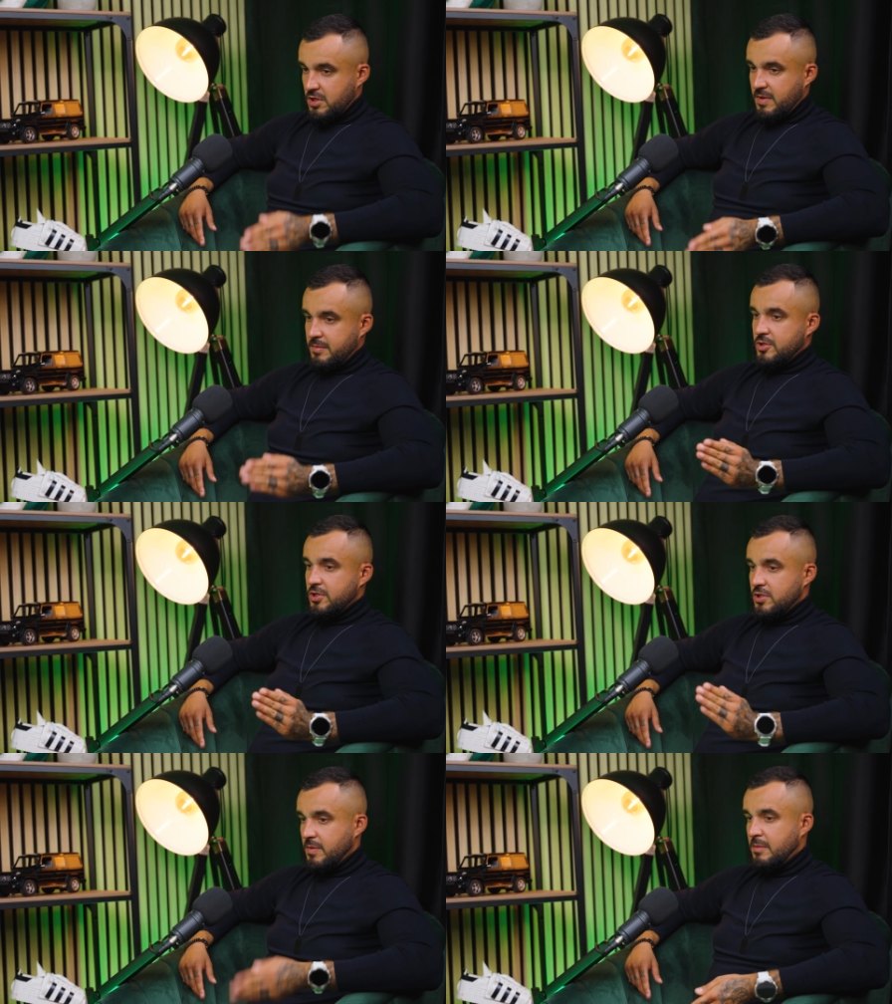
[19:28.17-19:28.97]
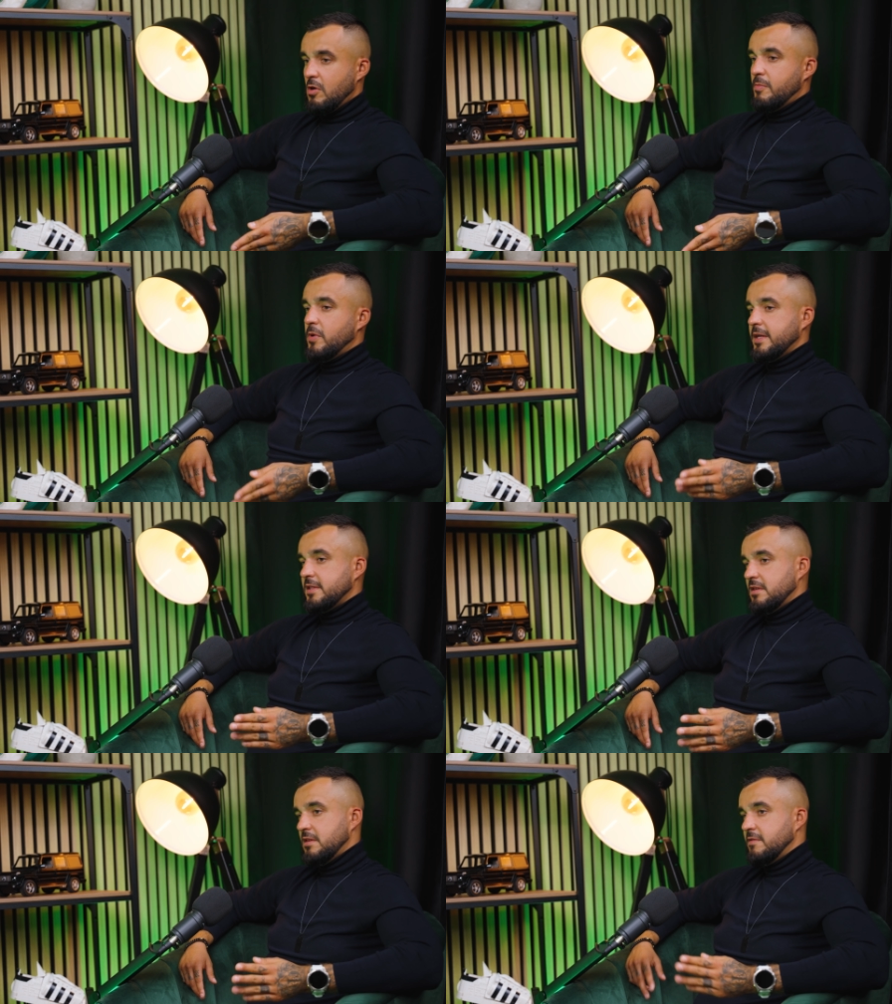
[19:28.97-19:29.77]
Czyli mamy czynsz, mamy
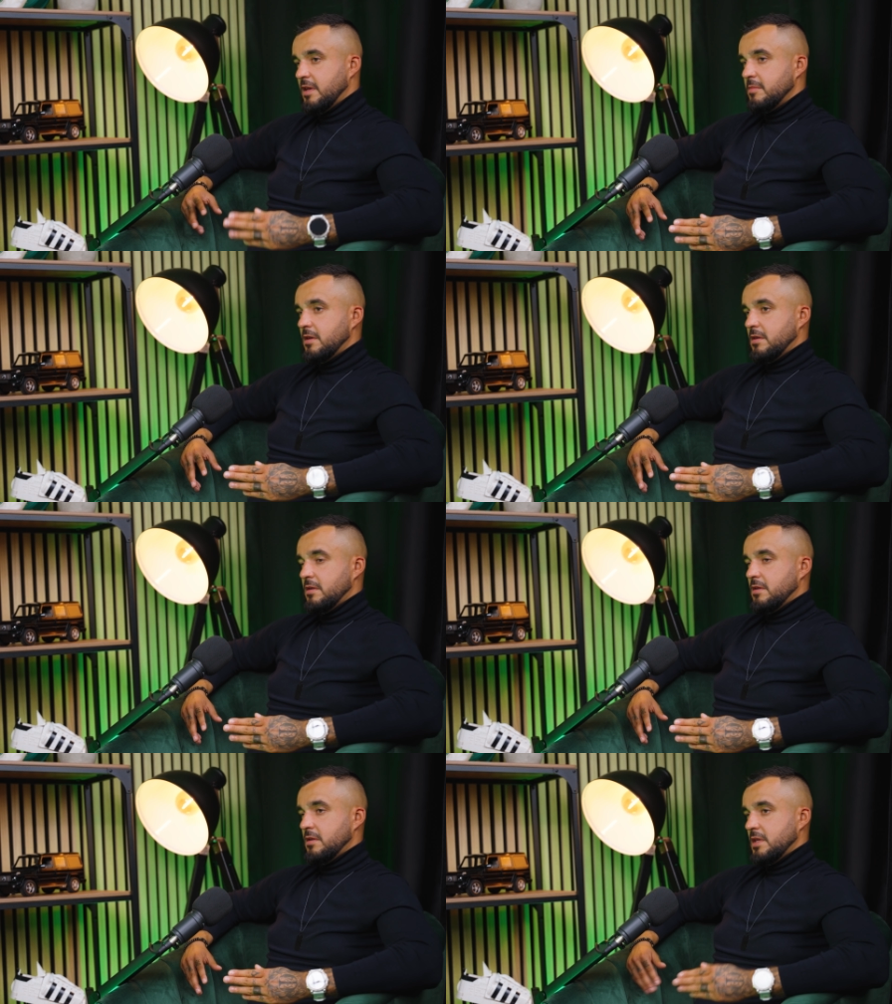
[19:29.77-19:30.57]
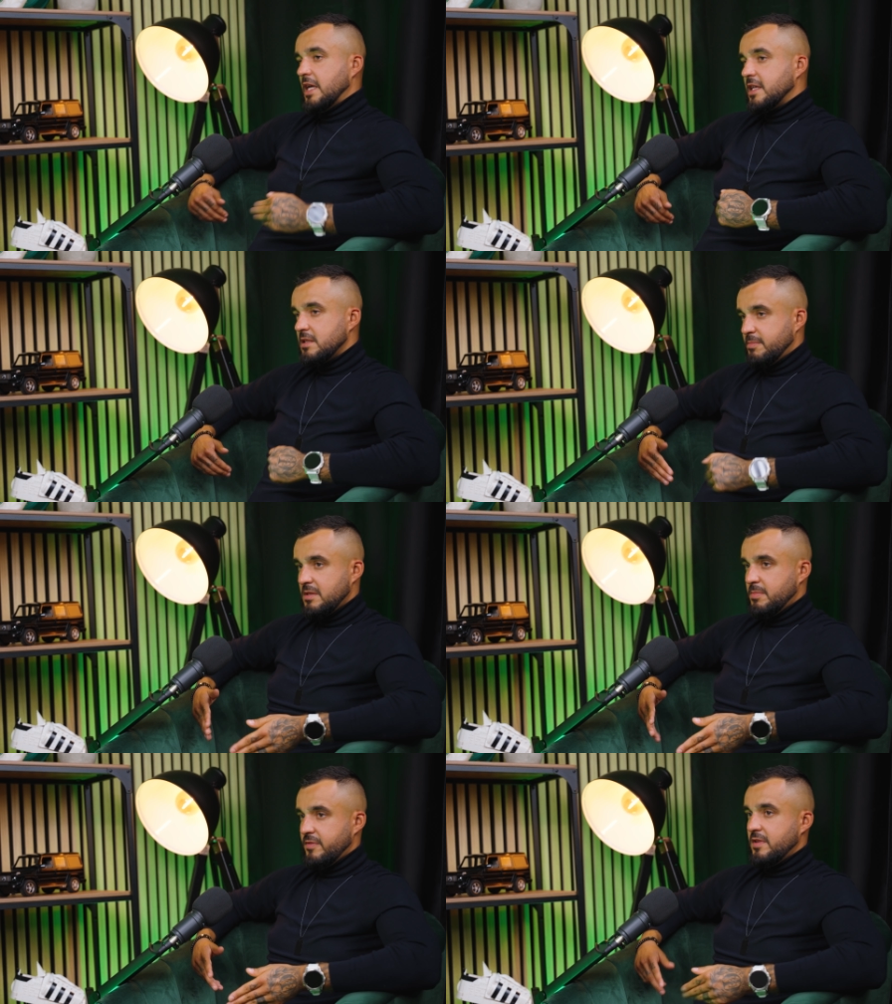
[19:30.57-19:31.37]
opłaty, wiemy e, jakie
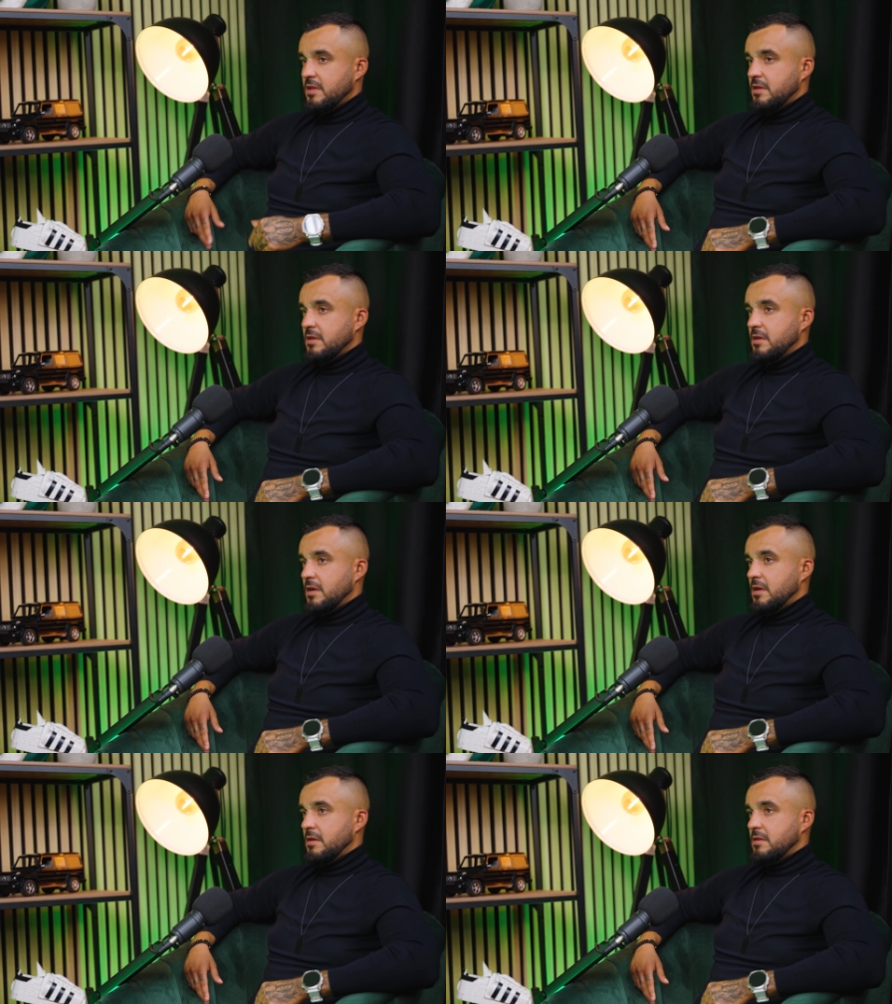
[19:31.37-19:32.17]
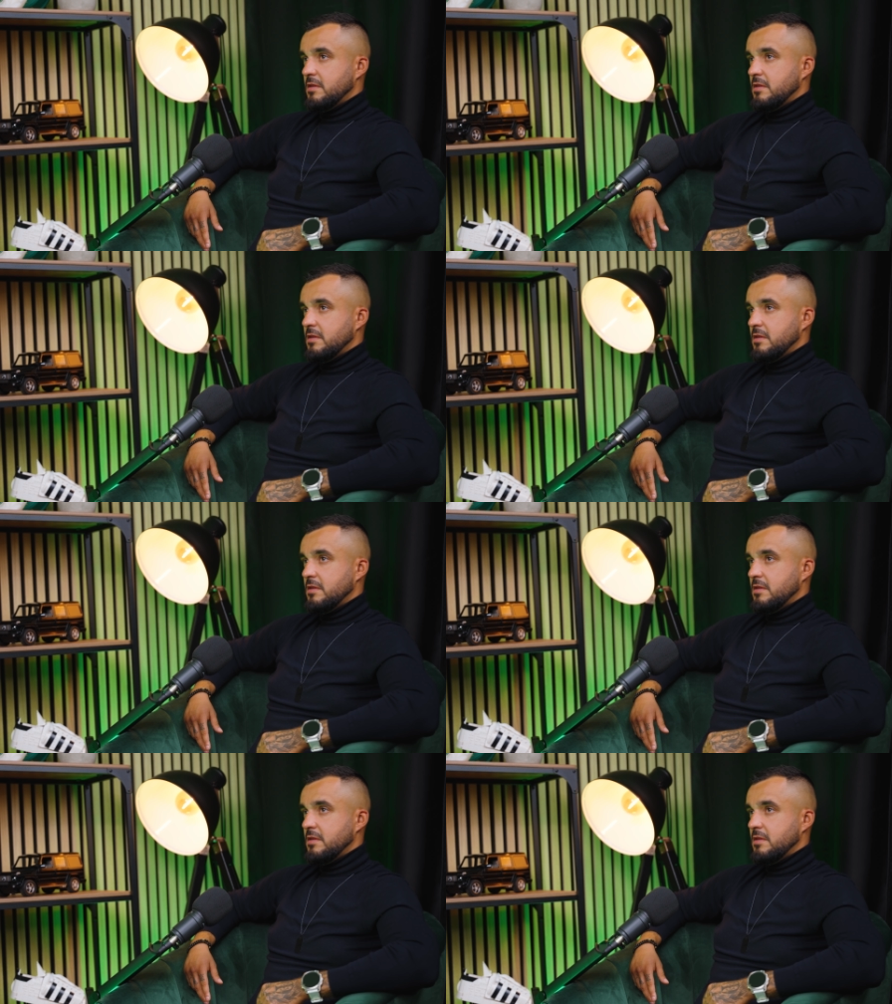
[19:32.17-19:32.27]
zapisy powinny e,